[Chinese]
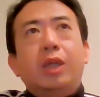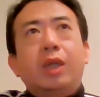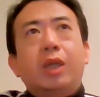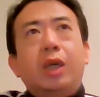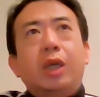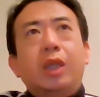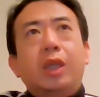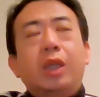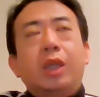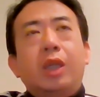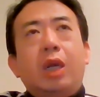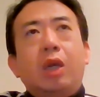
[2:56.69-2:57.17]
啥
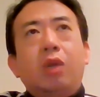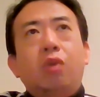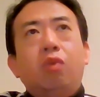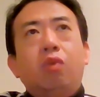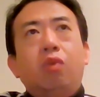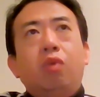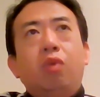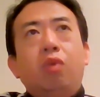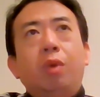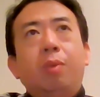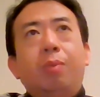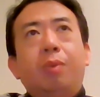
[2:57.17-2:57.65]
的大
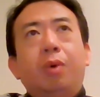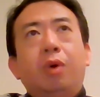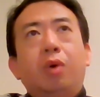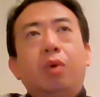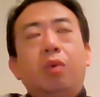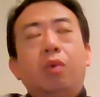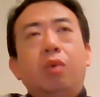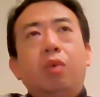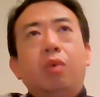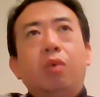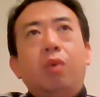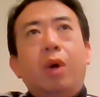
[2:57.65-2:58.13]
都会博
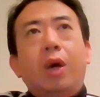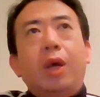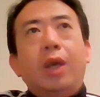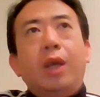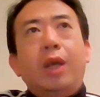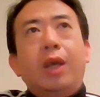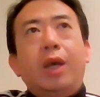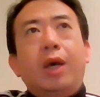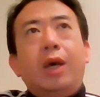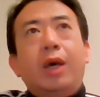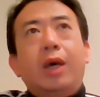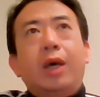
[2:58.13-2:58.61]
物馆
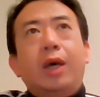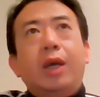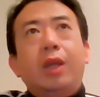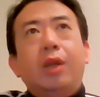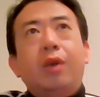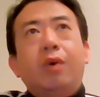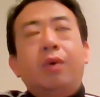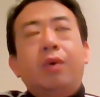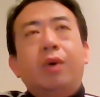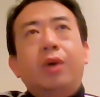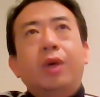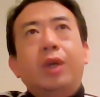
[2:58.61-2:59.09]
呀，还
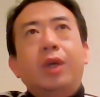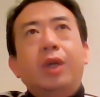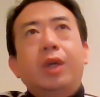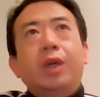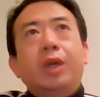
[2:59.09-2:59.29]
有